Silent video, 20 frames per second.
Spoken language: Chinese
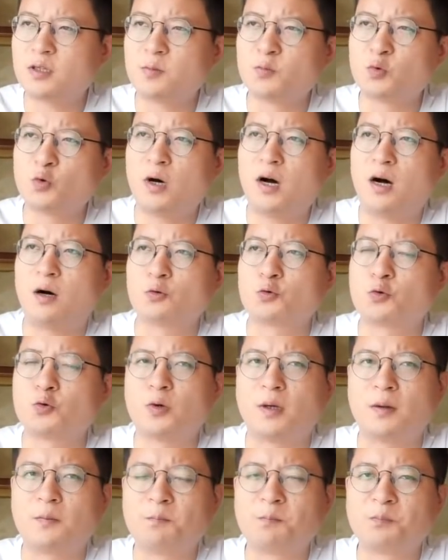了这么多好
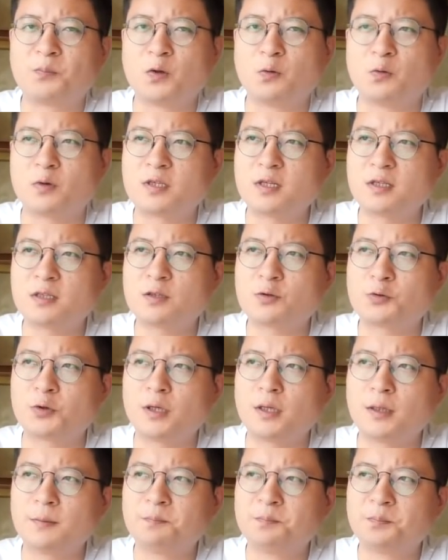处啊，我甚至
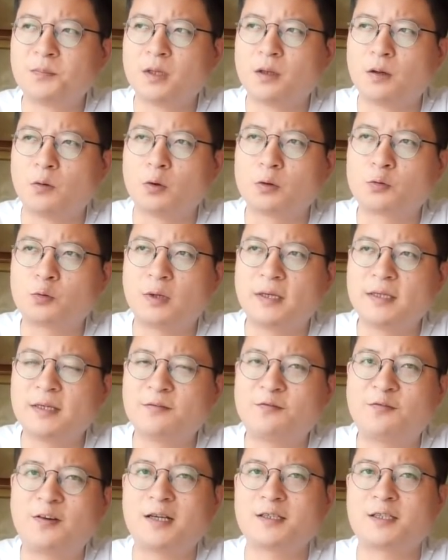觉得，我突然
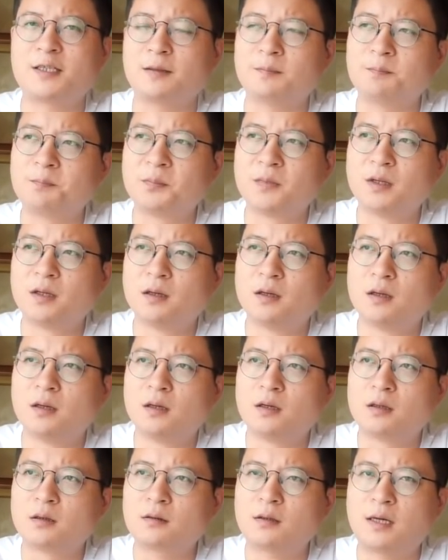间发现，
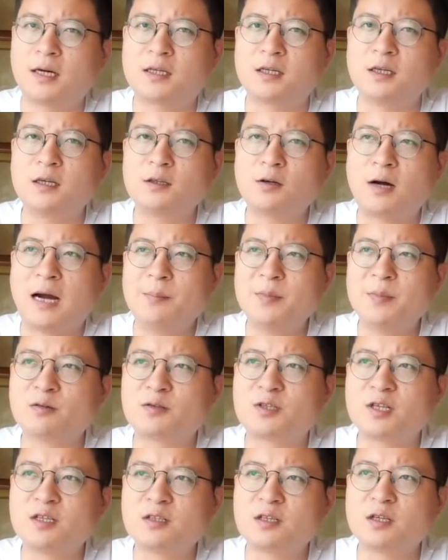它可能都
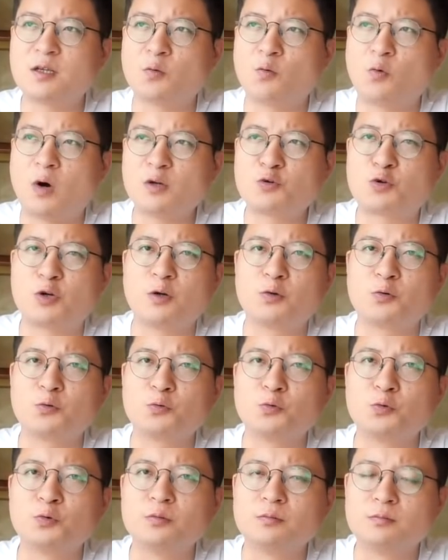有真正的完全
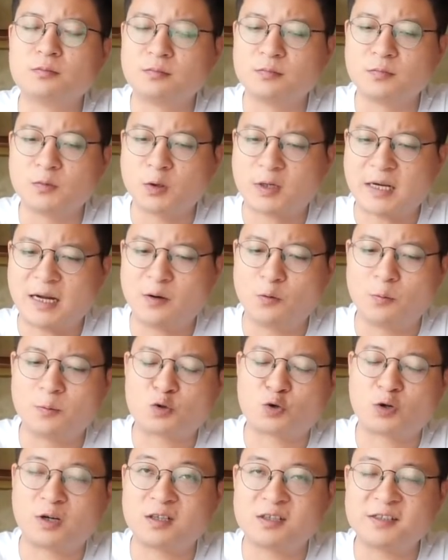融入，刚刚我
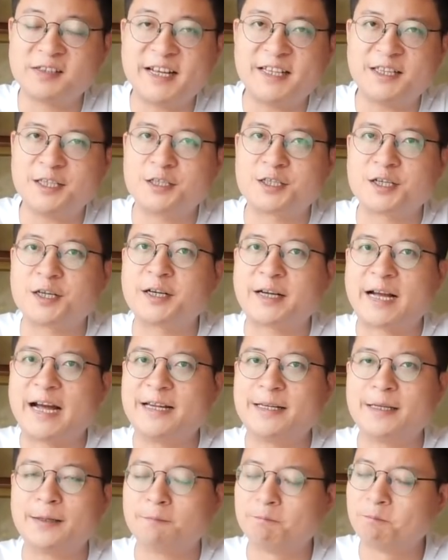们说了内地这个
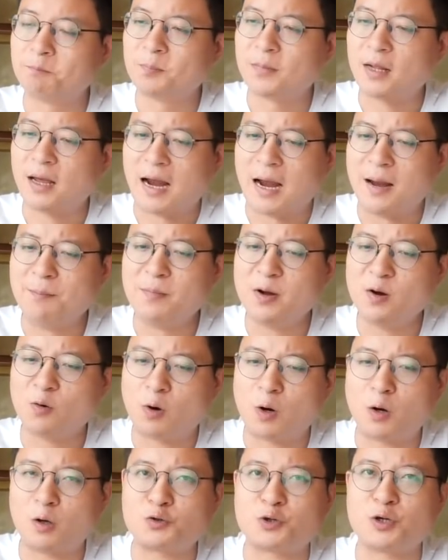概念，还没有
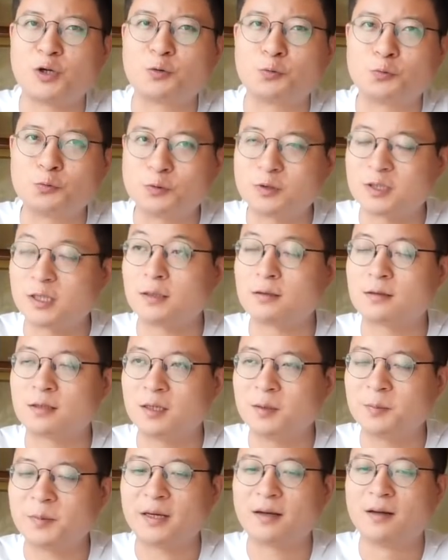完完全融入这
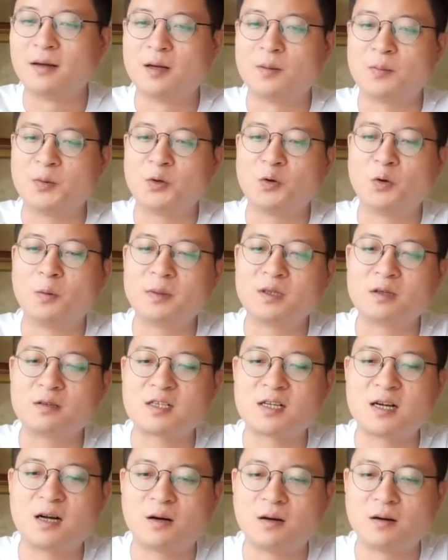这里面。比如我们都
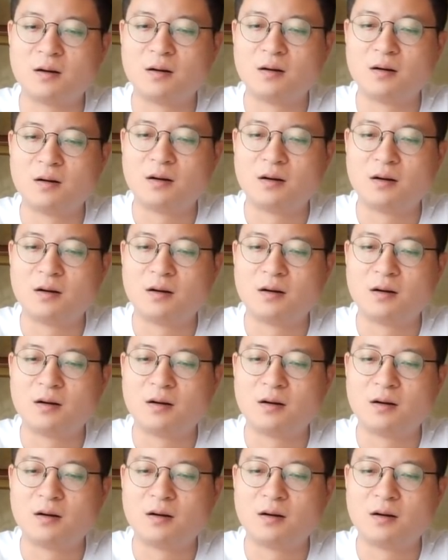知道。